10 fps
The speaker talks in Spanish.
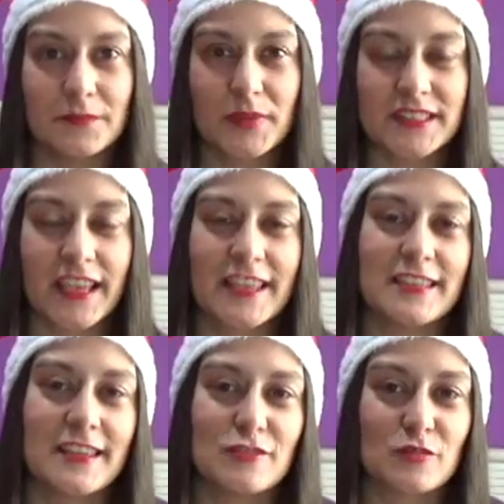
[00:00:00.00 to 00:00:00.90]
verse
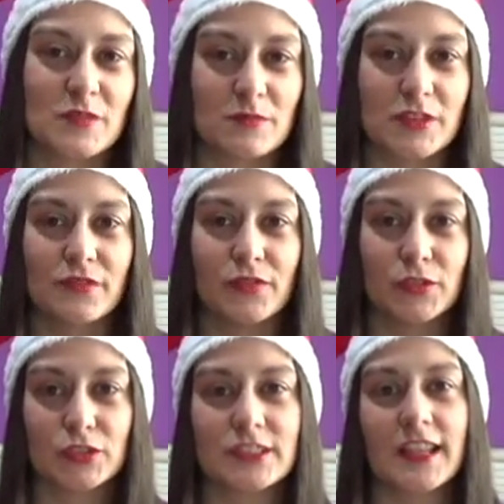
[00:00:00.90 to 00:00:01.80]
a ellos mismos en
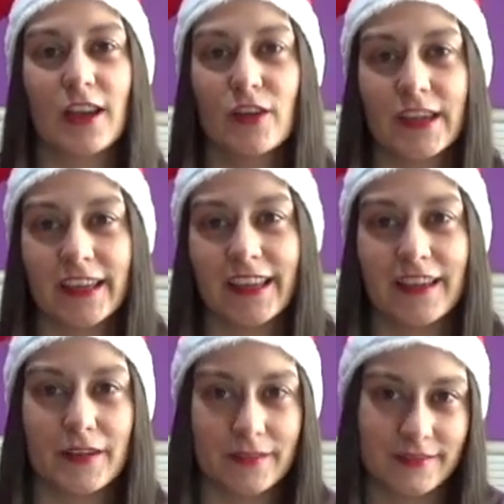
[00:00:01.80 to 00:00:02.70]
fotos es algo
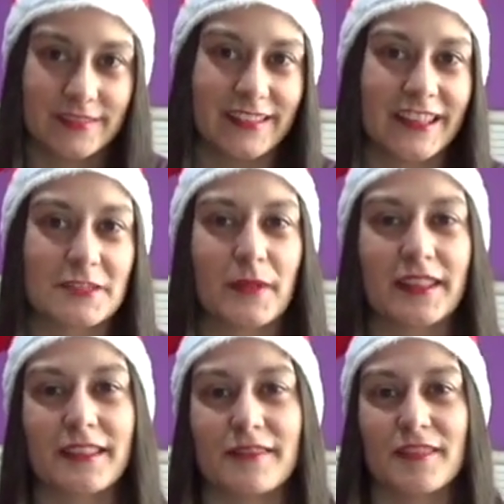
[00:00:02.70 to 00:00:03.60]
que les
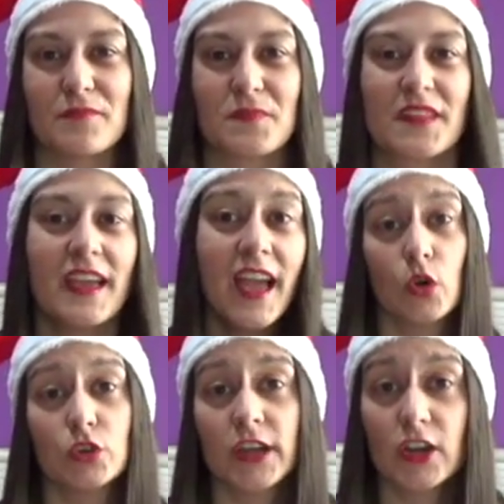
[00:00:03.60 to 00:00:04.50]
parece bien.
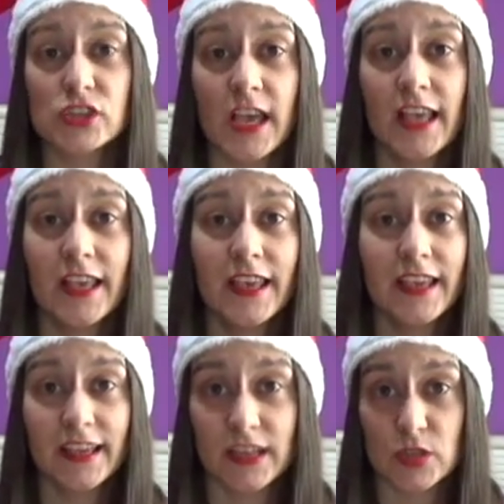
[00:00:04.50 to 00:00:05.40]
Luego otra cosa
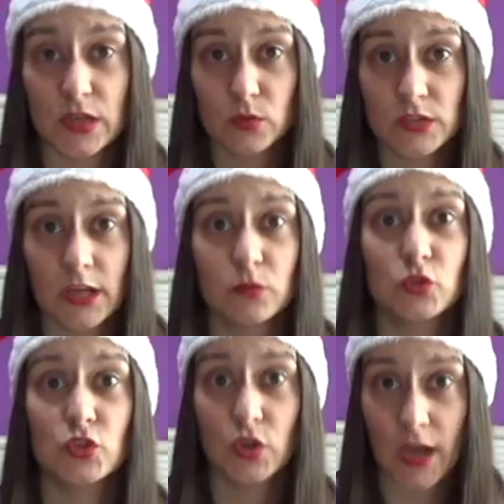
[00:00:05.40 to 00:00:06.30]
que le suele gustar
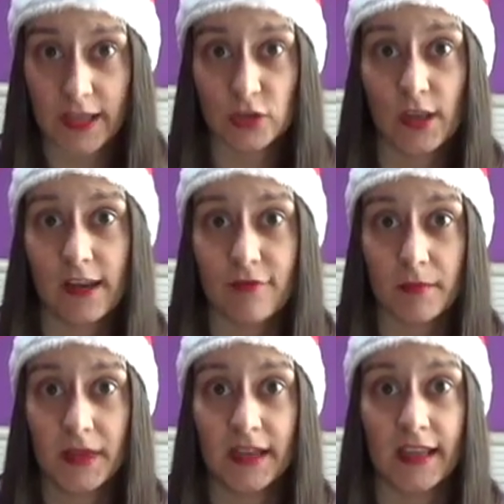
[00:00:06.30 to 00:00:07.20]
mucho a toda la
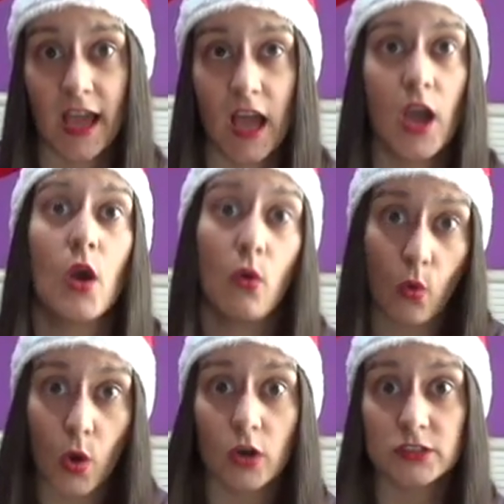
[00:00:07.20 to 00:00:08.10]
familia,
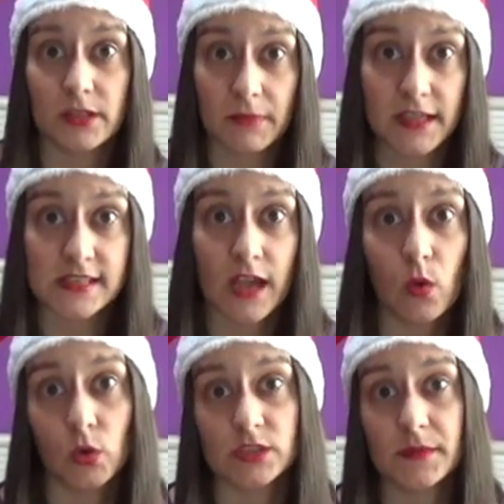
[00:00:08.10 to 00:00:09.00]
juegos de mesa,
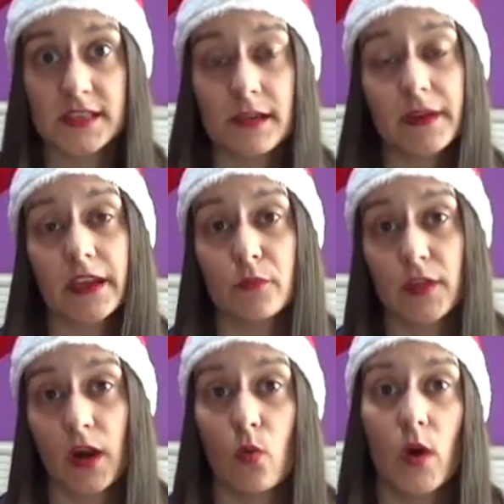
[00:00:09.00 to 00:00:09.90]
juegos de mesa para que
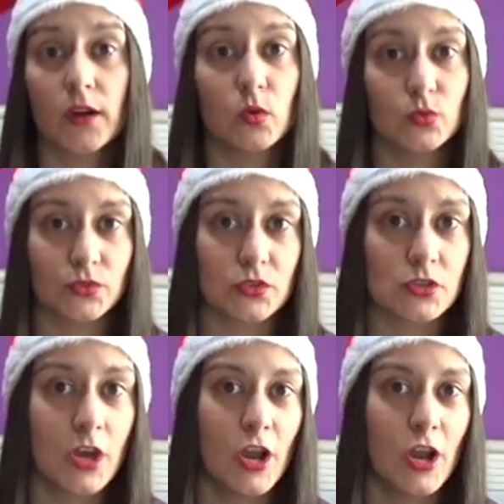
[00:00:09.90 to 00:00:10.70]
puedan jugar juntos